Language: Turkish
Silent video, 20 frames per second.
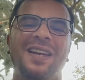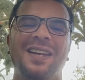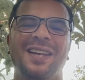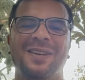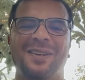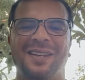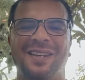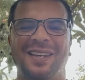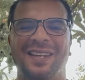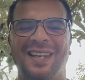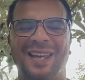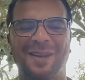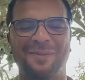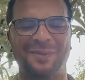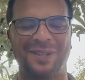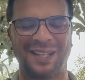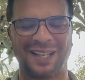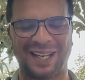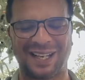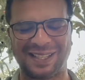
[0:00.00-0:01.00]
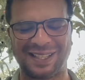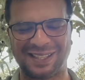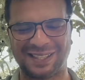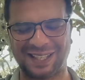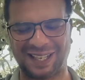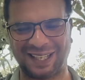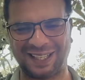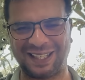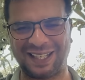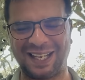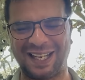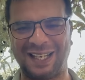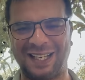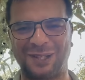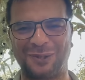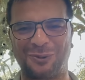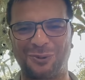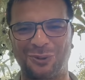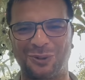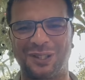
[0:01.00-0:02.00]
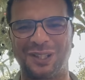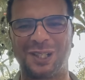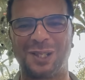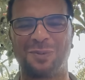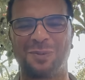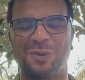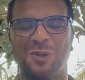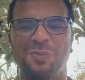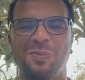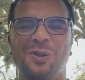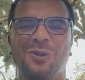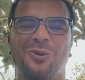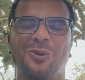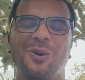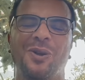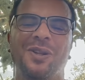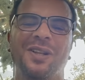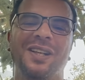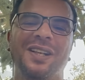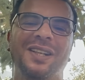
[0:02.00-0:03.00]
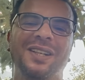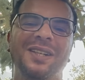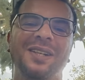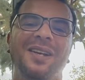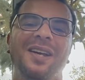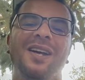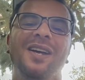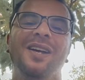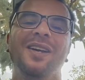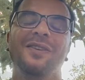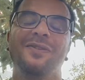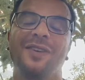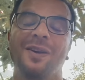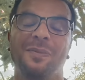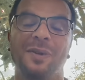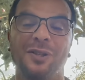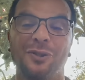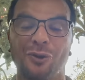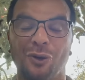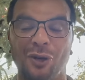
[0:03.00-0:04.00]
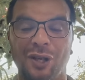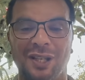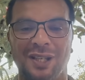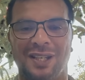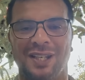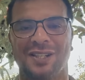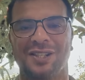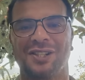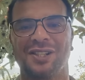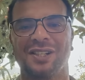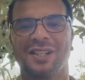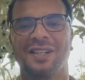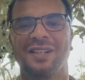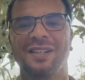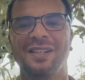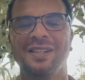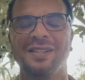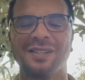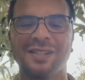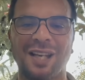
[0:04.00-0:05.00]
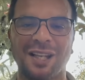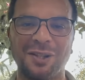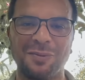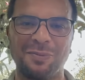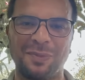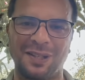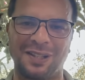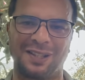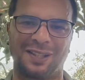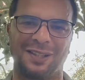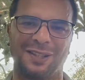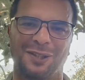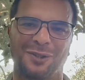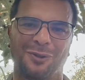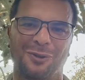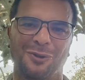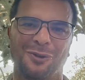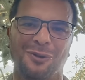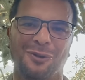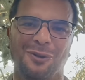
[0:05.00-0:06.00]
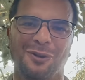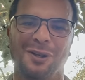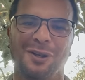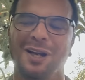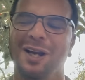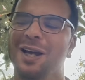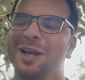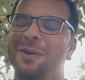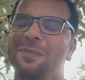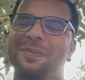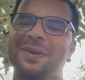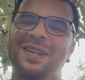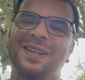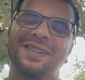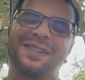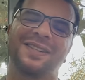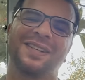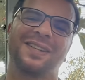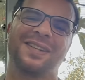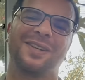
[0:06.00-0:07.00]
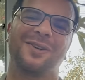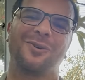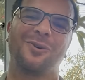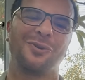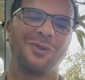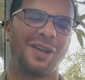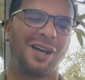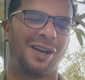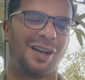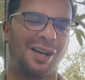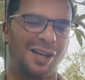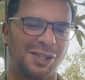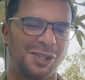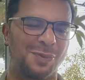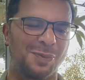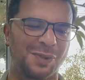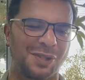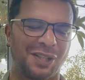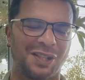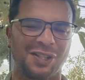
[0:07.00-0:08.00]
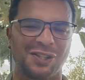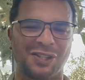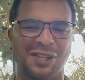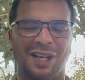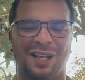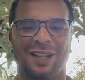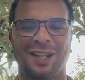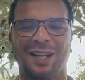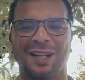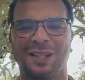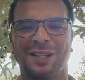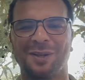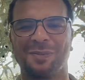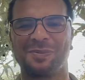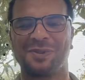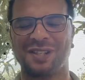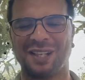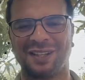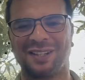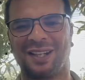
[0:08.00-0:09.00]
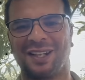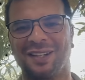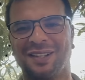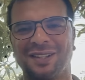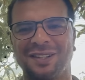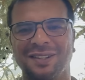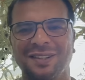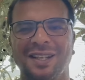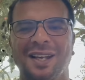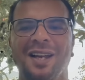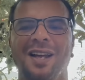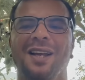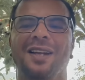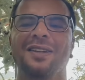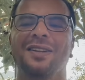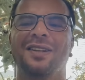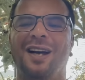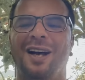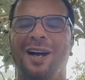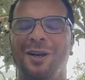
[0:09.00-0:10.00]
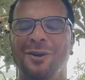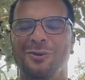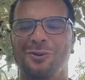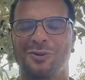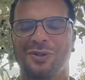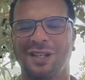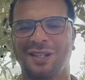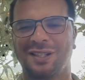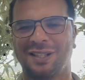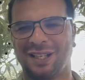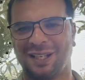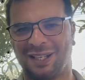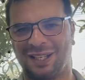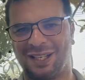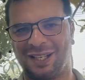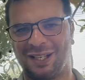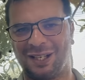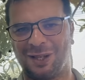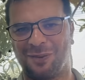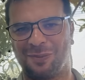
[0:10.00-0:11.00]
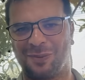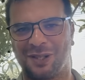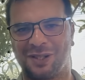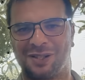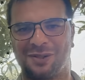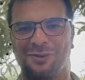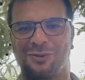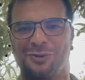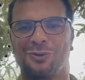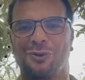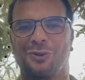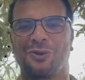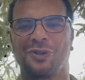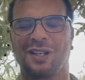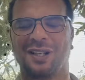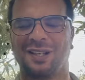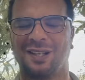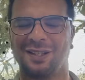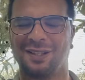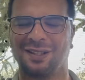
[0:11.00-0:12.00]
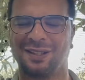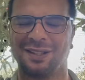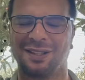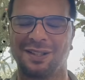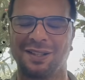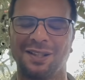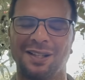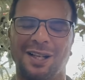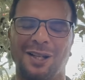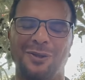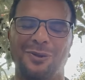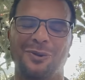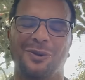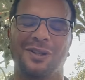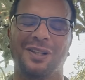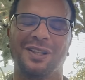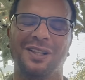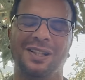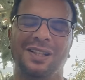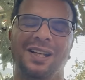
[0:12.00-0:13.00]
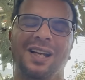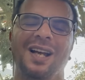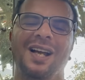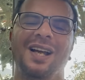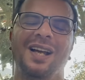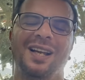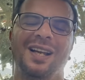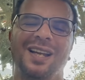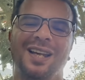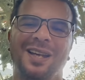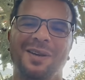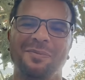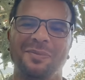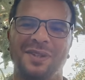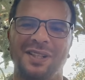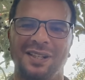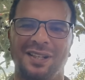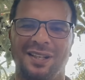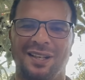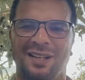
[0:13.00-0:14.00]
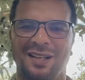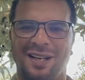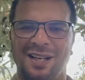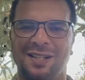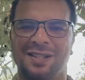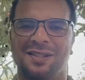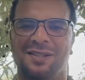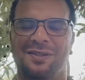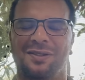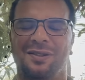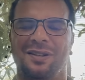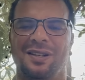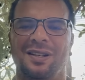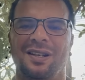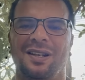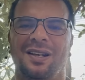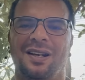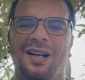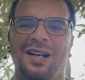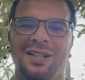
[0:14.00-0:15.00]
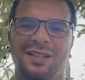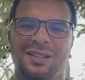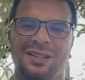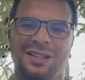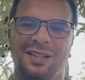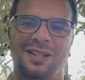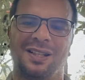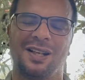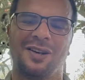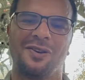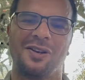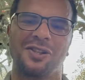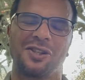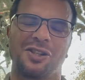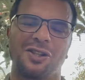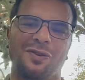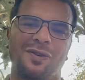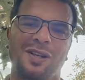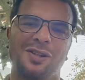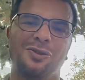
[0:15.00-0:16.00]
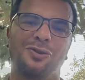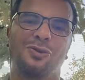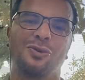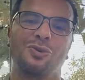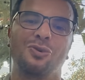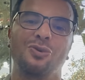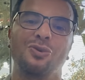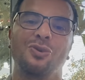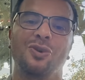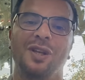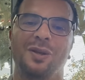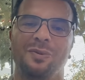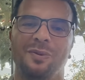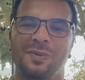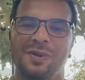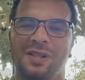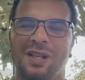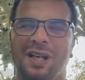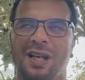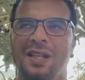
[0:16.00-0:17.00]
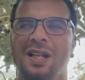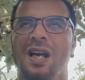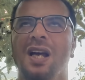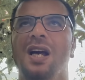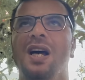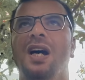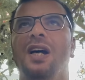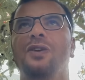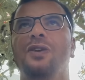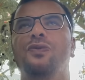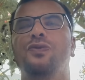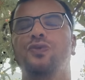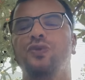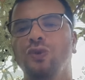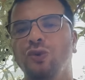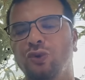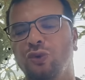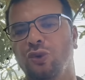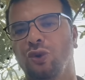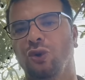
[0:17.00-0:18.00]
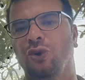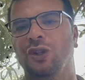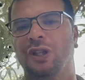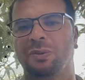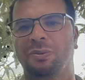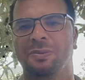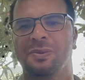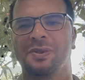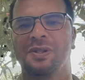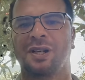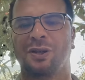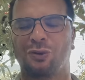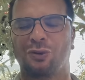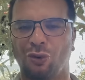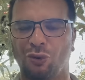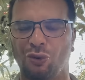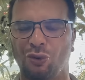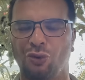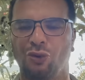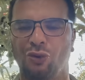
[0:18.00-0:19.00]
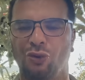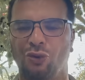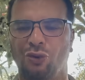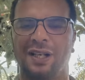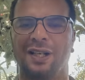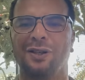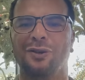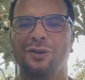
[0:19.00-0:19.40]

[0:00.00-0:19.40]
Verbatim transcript: e, MTGAX'dan gelen kurtarılmış bitcoinlerini ve bitcoin keşlerini satmadıkları görüldü. Piyasada onlar Aa, şimdi satacaklar deyip satanların daha yüksekten geri almak zorunda kaldıklarından dolayı MTGAX e, artık yavaş yavaş gündemimizden hani food gündemimizden kötü kara